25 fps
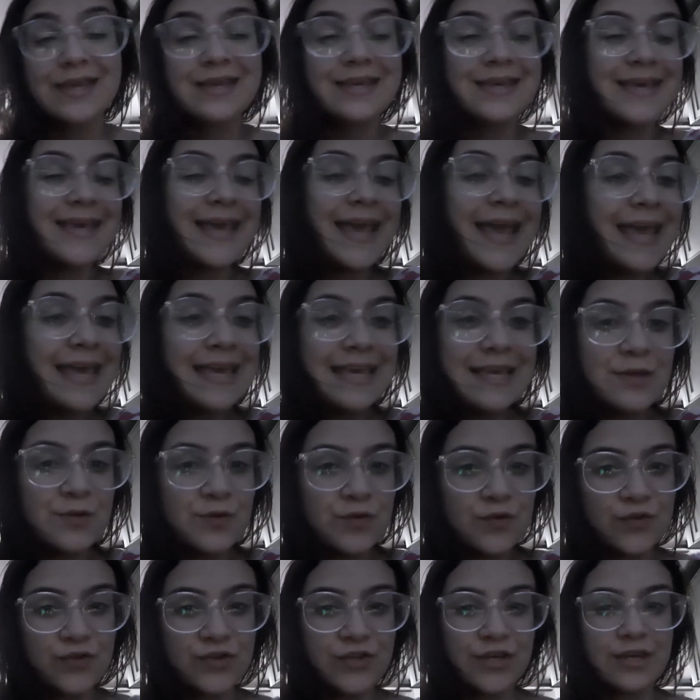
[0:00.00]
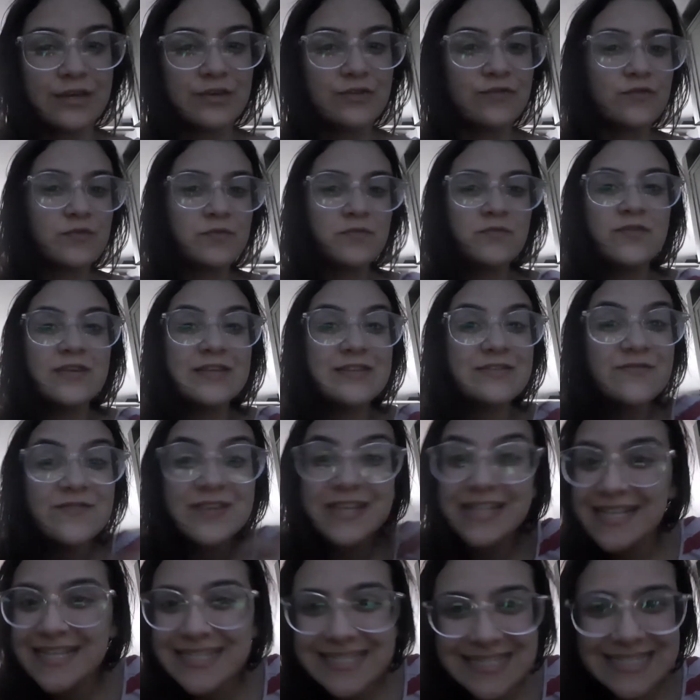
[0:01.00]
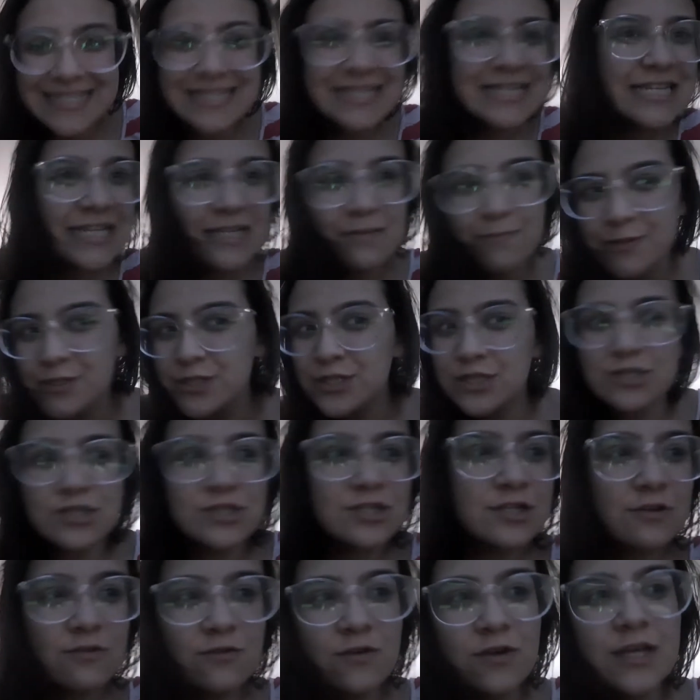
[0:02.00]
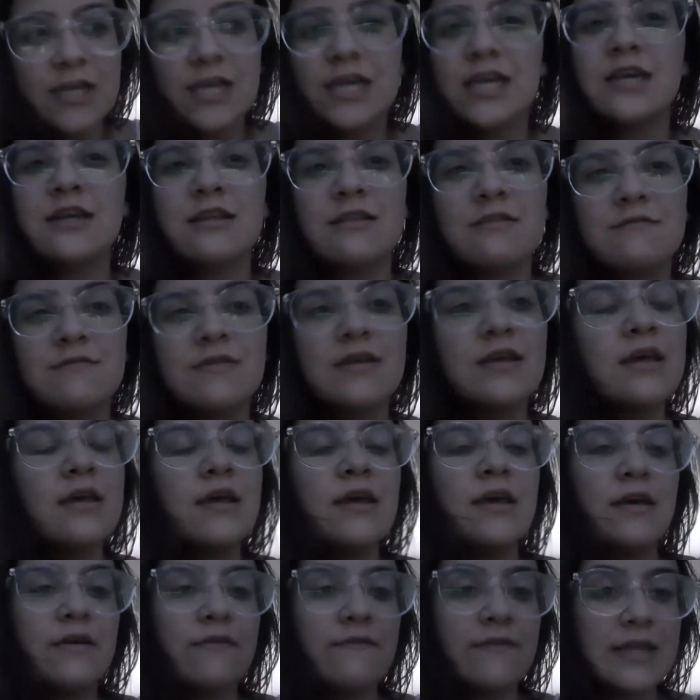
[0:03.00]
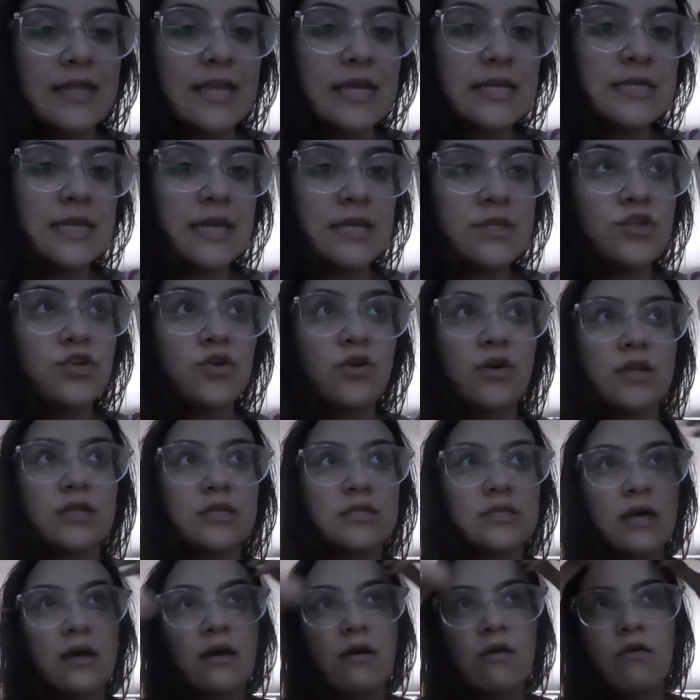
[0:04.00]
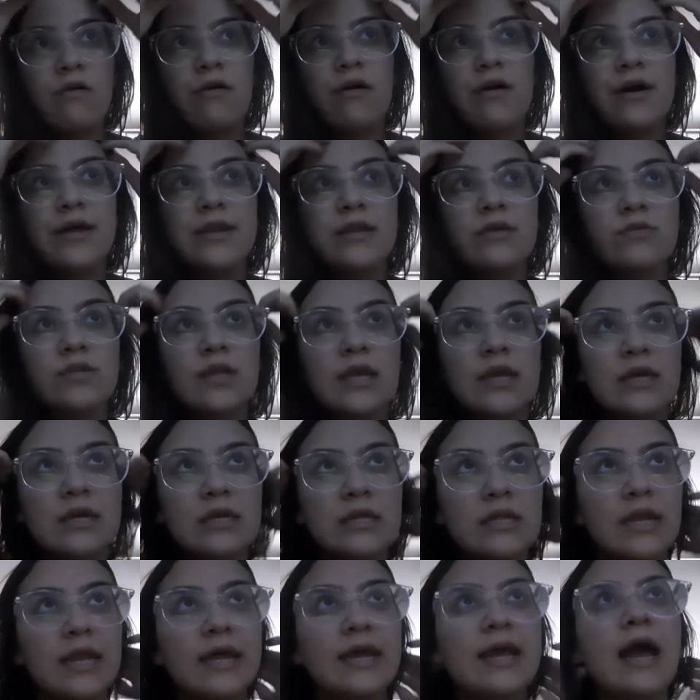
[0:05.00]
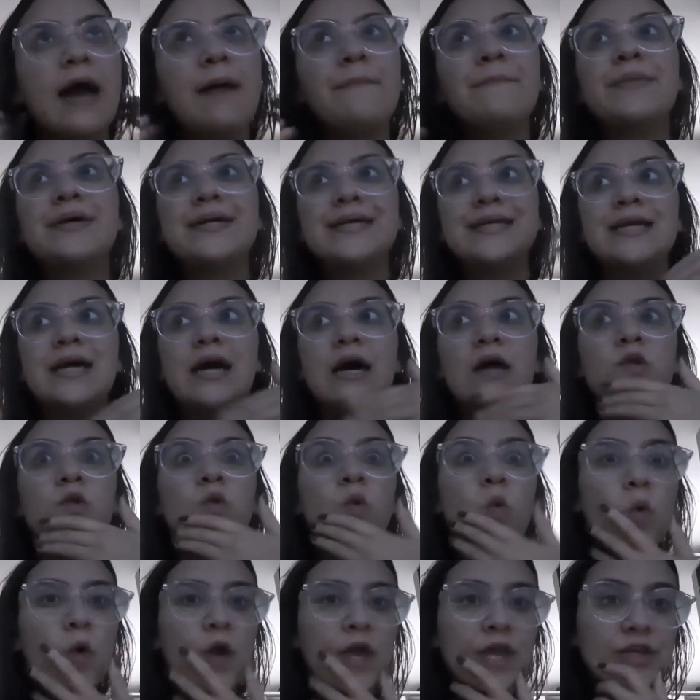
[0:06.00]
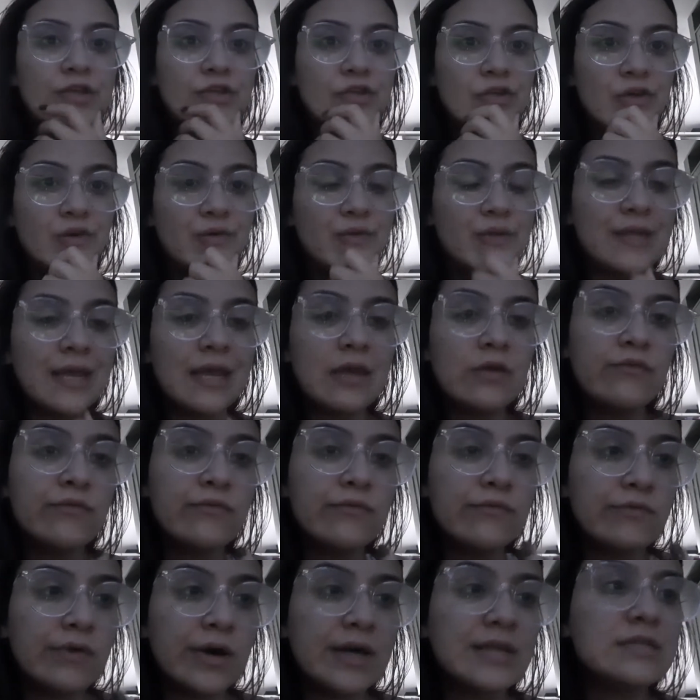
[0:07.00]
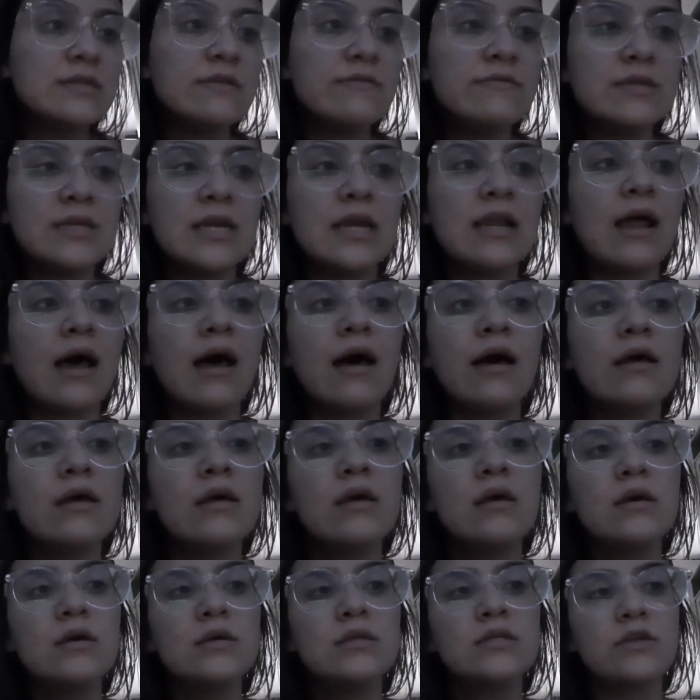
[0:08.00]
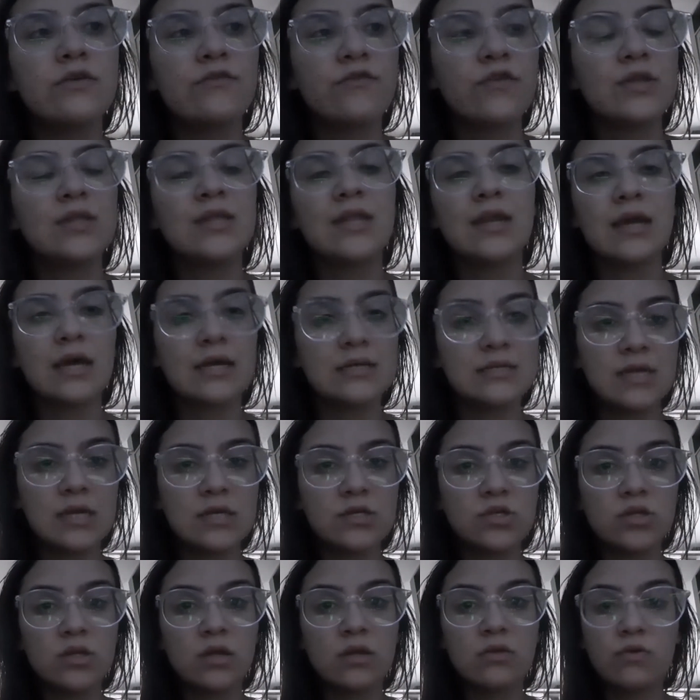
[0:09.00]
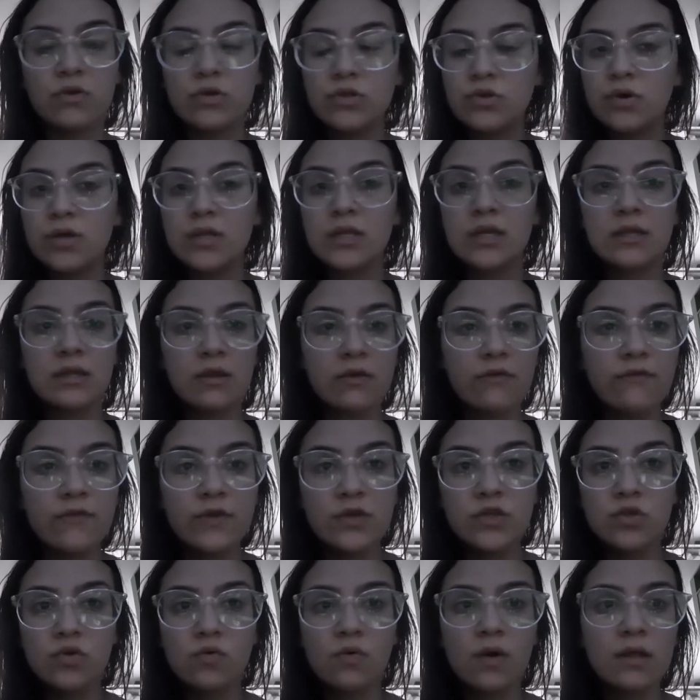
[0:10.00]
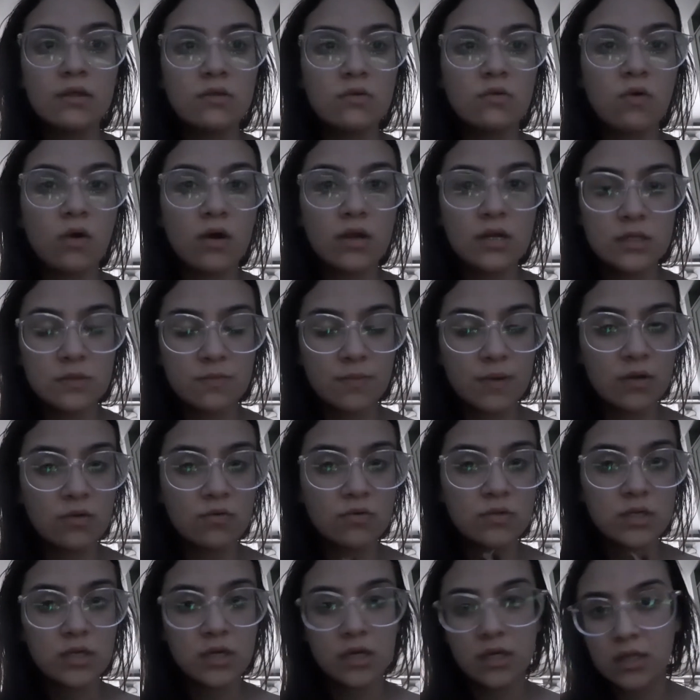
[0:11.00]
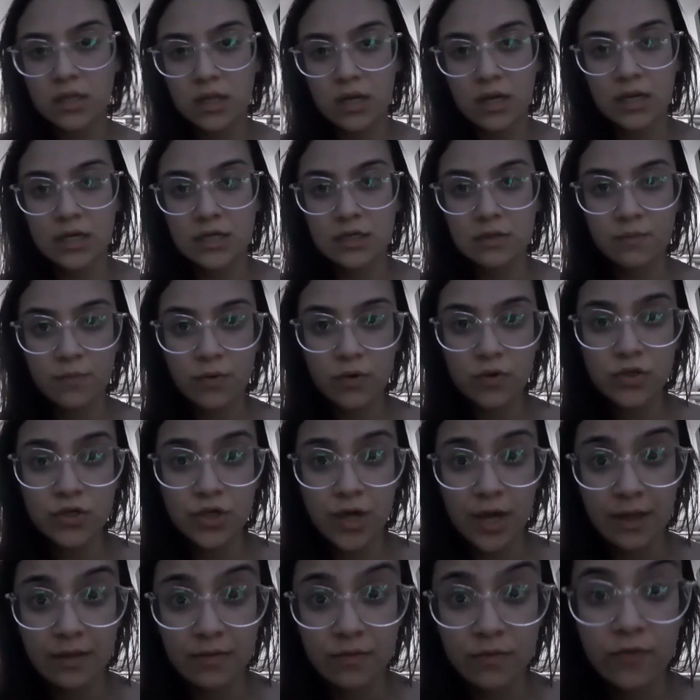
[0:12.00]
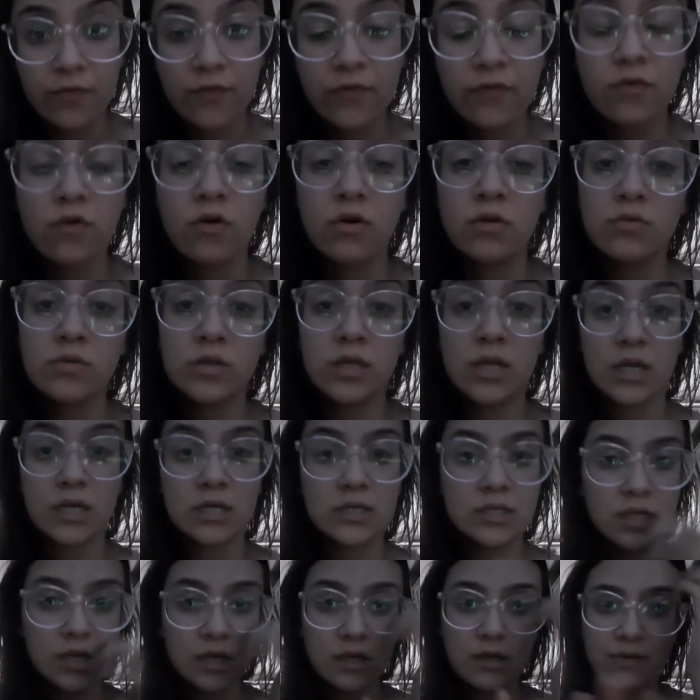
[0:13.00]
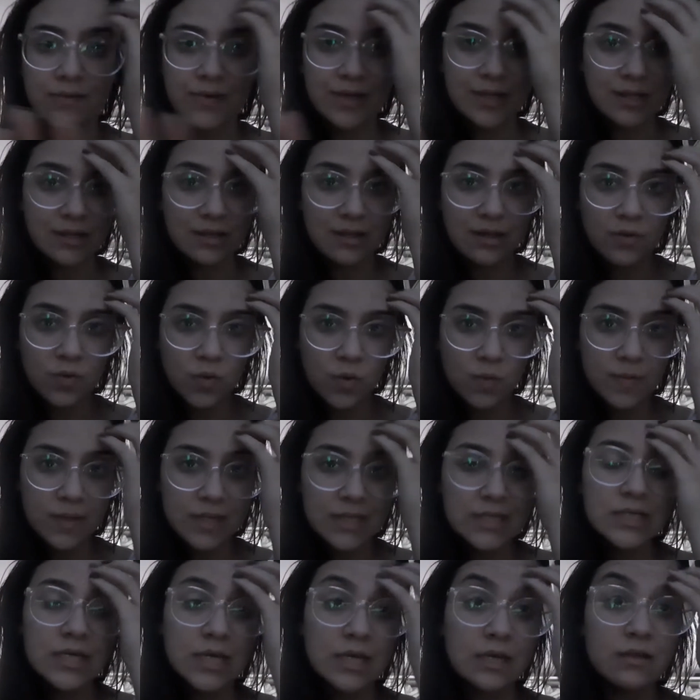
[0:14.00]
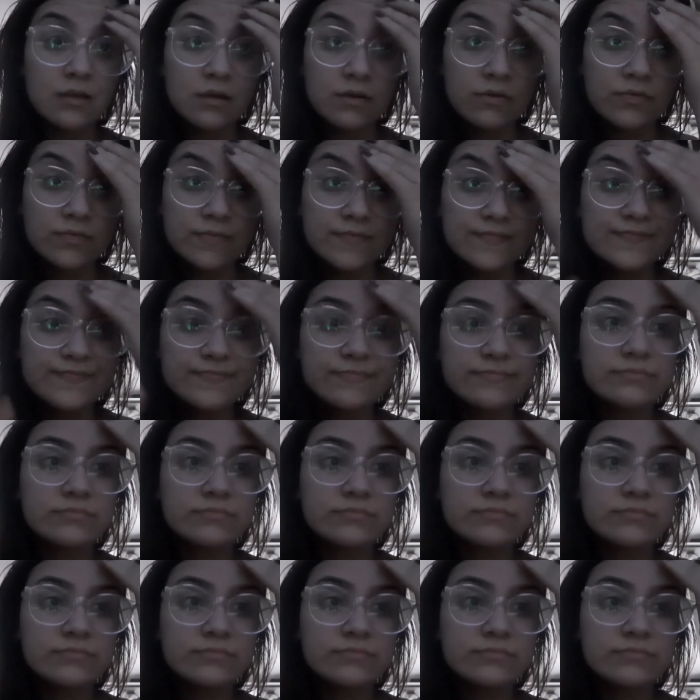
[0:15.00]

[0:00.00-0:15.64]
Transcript: E é isso, gente. Vamos ver se vai dar tempo. A gente tá correndo. Vai dar 7 horas agora, eu tenho que entregar amanhã à noite. Eu tenho quase, sei lá, se eu for entregar 7 da noite, eu ainda tenho 24 horas para conseguir entregar esse projeto. Fora o 3D que eu ainda nem comecei. Então,